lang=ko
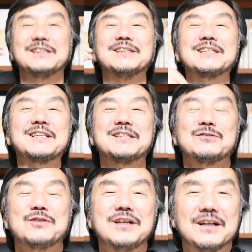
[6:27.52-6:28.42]
샷
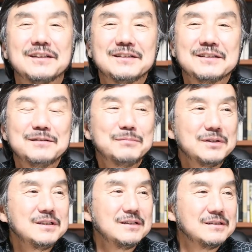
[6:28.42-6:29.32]
슈팅하는 그런
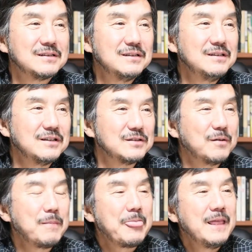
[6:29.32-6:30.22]
버릇이 드는 거죠.
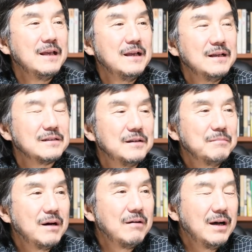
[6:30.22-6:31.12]
그래서
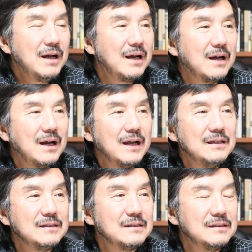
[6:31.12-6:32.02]
엄마와
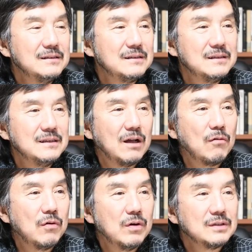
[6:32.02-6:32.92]
아이들이
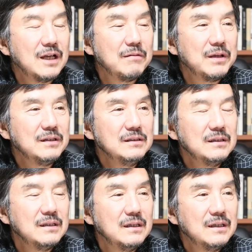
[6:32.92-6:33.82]
나오고, 그
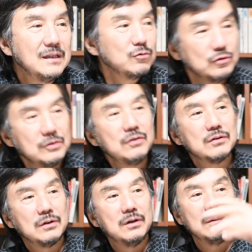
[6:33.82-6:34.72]
다음에는
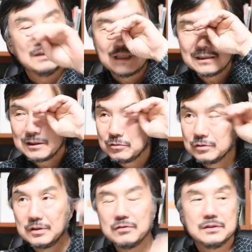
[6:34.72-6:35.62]
순서대로, 거의 이제 날짜
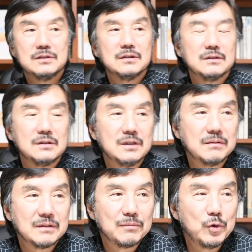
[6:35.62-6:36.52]
순서대로 찍은 것들을
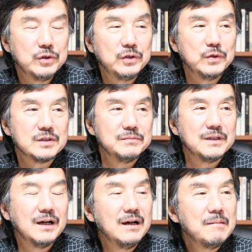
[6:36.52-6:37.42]
여러분한테 보여드리고
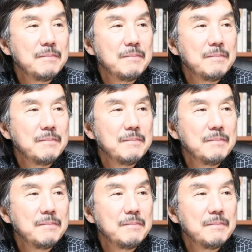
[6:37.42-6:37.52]
있습니다.